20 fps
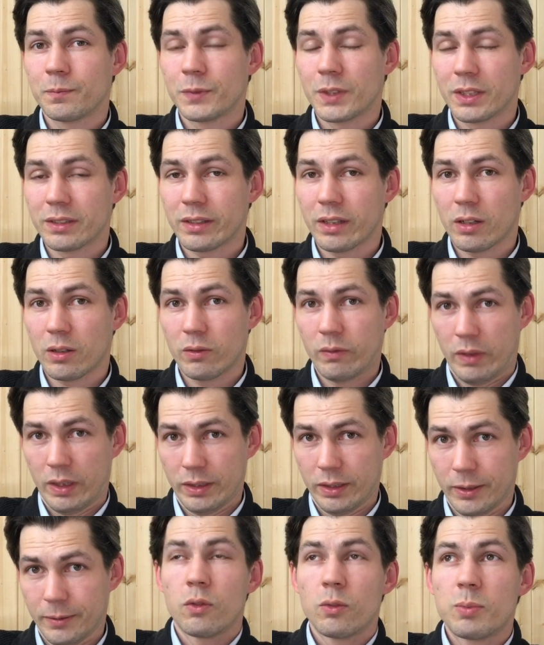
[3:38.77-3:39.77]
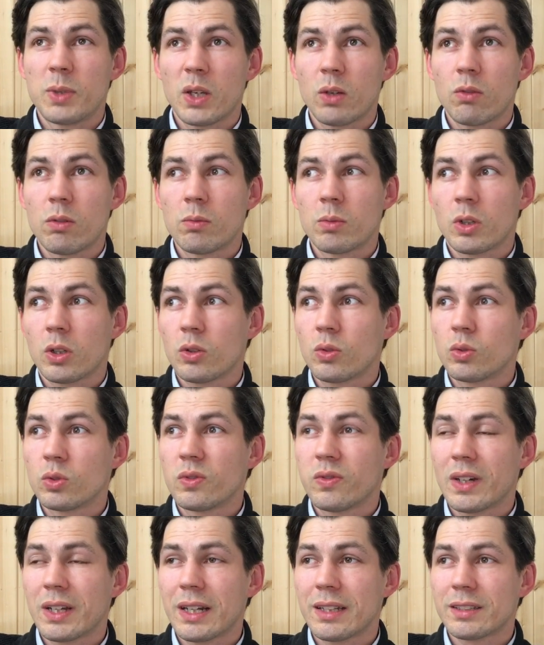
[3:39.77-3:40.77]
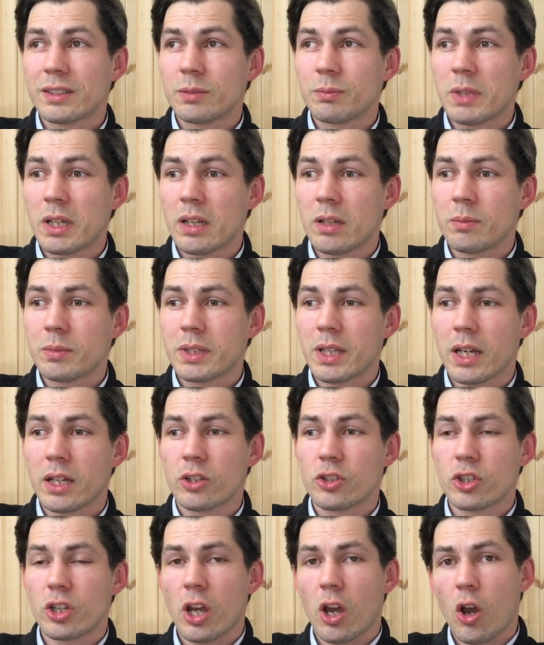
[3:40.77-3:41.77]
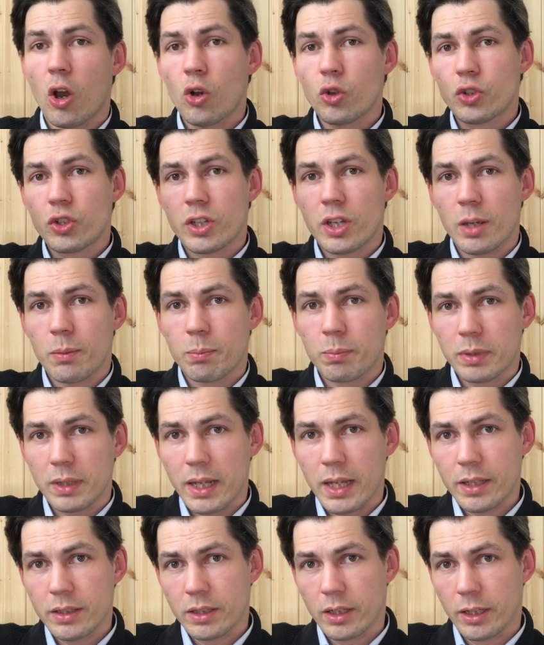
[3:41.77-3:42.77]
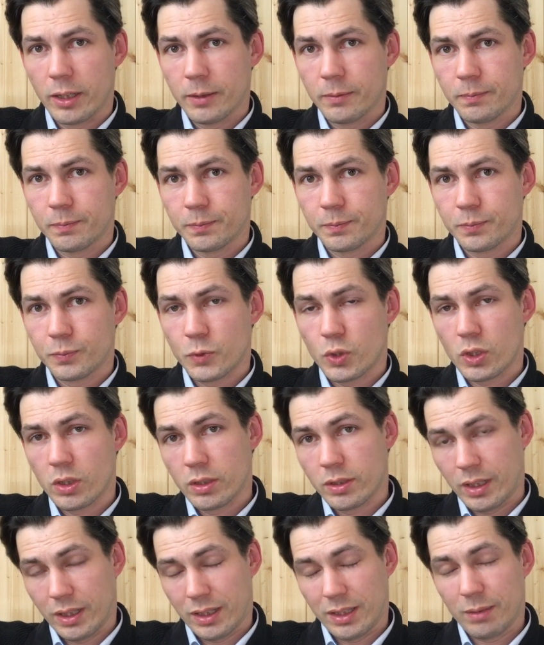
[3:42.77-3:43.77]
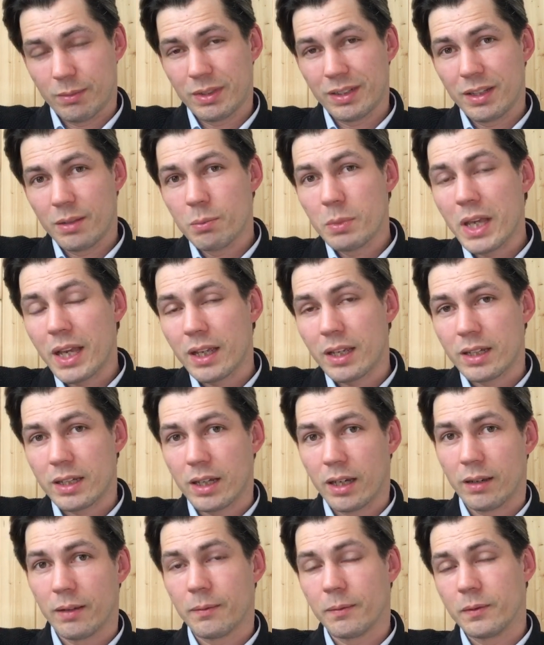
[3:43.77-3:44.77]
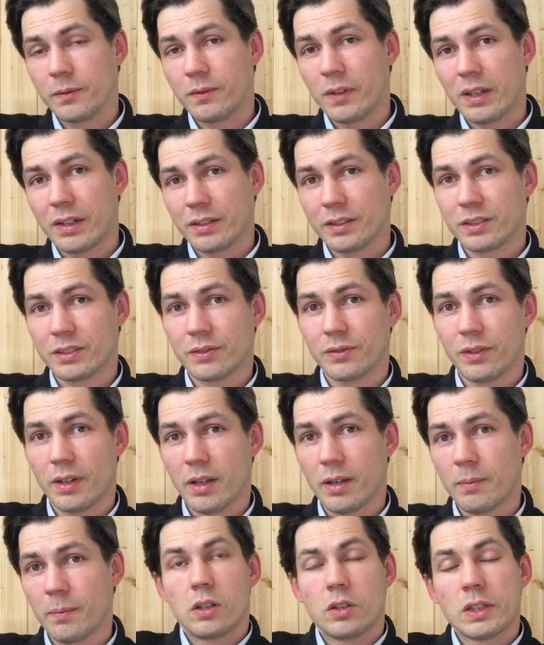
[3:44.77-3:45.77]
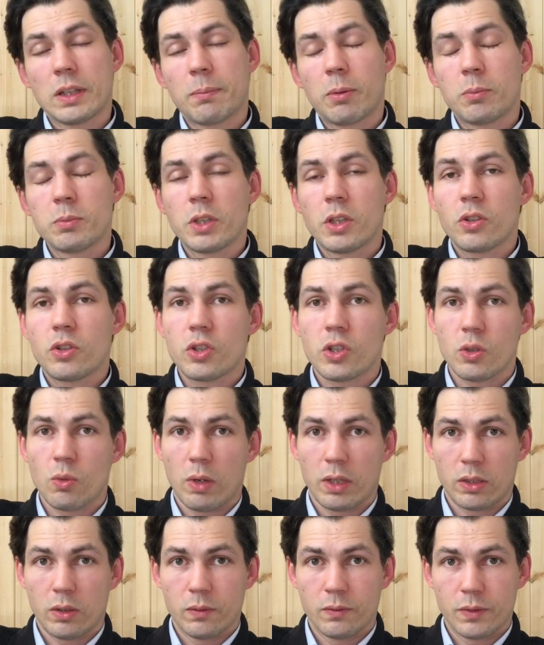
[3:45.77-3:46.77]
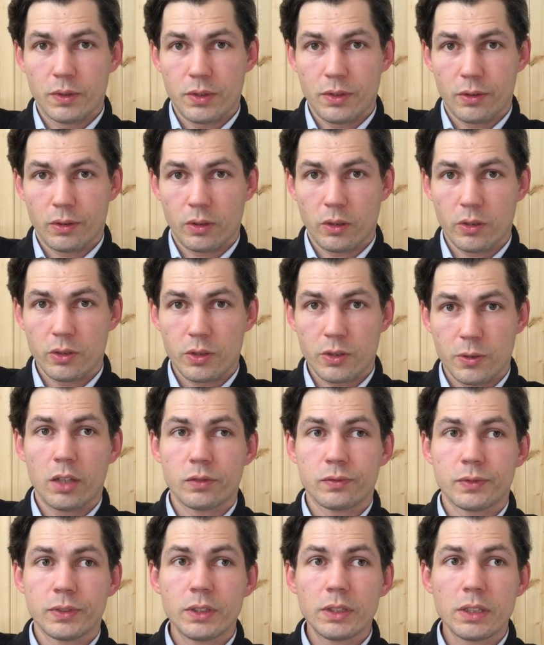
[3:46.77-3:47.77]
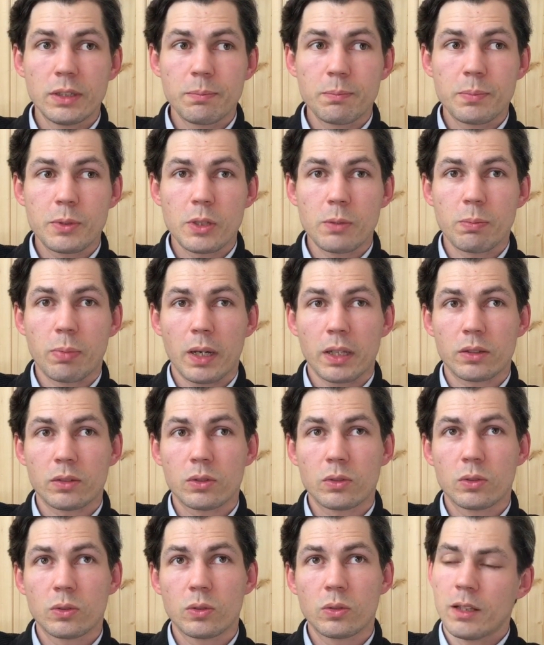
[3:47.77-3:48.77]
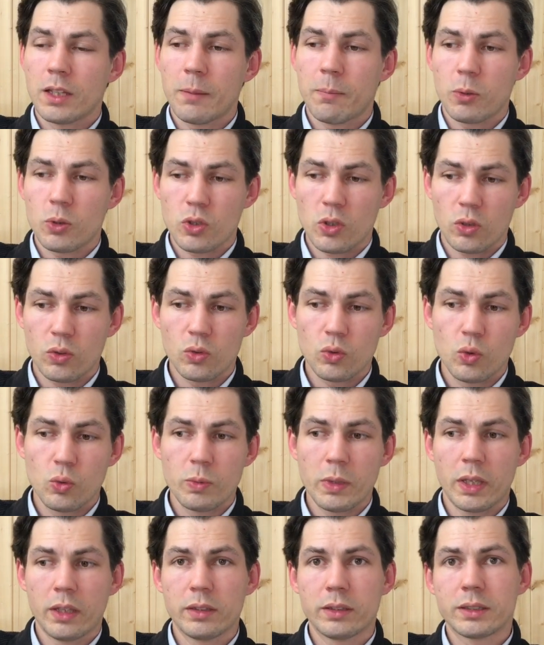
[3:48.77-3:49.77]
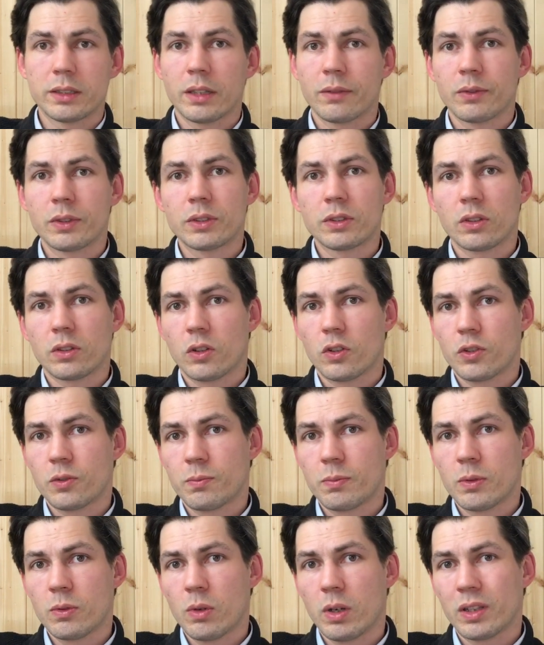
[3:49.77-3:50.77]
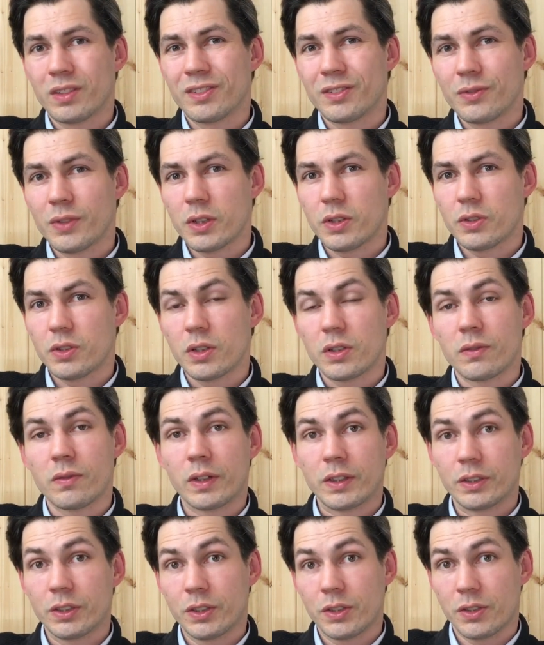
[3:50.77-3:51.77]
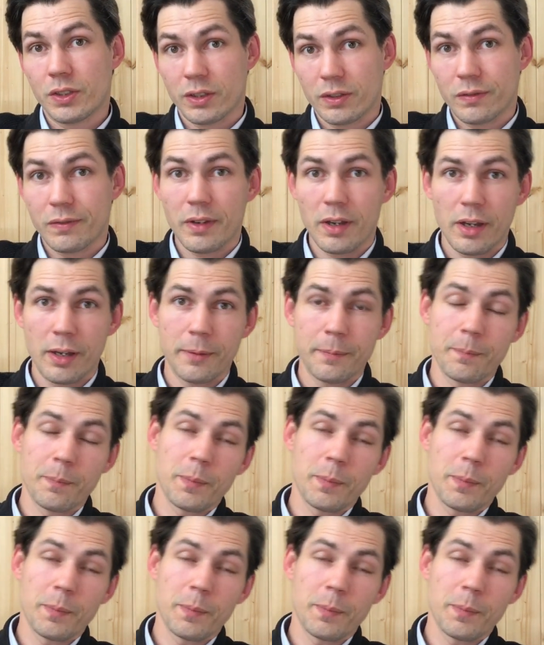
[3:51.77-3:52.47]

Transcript: niezachowana. W ubiegłym roku dwa razy miałem także ocieplenie czyli tak naprawdę miękka warstwa, ona pomniejszyła tą wysokość. W innym przypadku na początku miejsca wysokość była 222,